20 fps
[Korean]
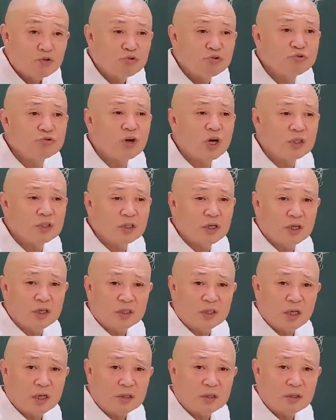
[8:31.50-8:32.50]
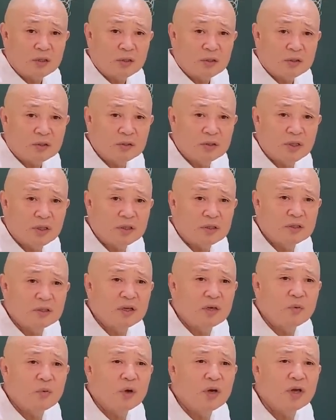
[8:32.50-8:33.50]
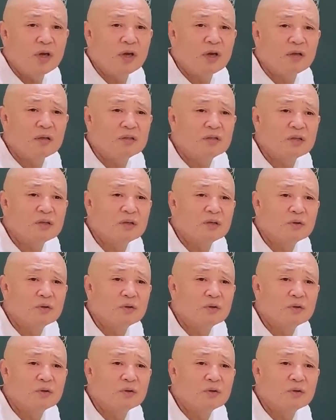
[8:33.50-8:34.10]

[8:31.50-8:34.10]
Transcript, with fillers: 두 가지가 있다는 거예요. 그게 왜